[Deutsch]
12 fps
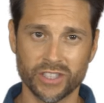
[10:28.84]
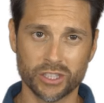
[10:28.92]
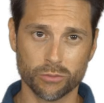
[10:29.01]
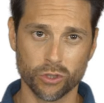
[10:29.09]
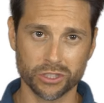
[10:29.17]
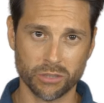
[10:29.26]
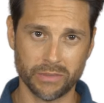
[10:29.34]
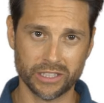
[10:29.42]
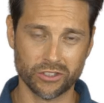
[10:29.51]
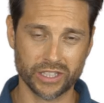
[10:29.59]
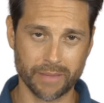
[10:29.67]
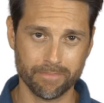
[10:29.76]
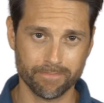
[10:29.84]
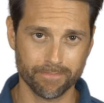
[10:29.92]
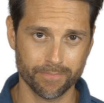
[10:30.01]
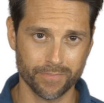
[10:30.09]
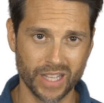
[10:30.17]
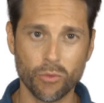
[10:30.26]
wir zum Schluss nochmal zusammen.
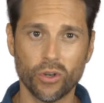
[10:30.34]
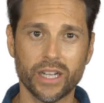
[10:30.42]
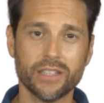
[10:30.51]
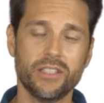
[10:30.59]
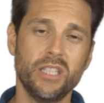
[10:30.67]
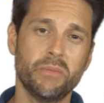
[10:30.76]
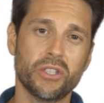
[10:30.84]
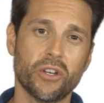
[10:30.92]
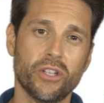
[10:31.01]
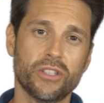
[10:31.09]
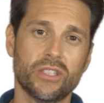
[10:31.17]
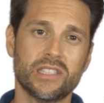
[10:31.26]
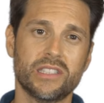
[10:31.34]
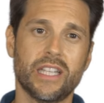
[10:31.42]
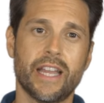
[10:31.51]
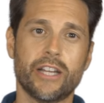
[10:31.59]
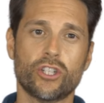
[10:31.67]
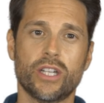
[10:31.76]
Demokratie bedeutet, dass die
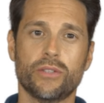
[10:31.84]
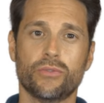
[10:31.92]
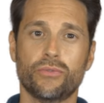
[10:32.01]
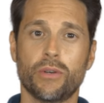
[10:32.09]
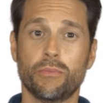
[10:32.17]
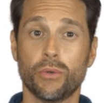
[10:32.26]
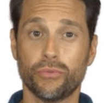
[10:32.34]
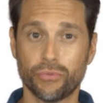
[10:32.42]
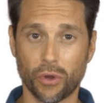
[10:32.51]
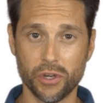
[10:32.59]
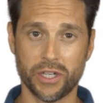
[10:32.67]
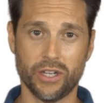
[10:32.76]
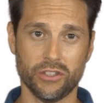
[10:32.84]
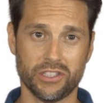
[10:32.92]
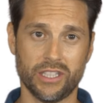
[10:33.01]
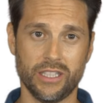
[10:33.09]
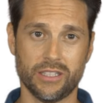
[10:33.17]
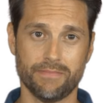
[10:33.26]
Herrschaft vom Volk
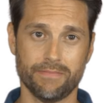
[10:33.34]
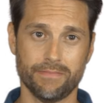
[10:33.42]
ausgeht.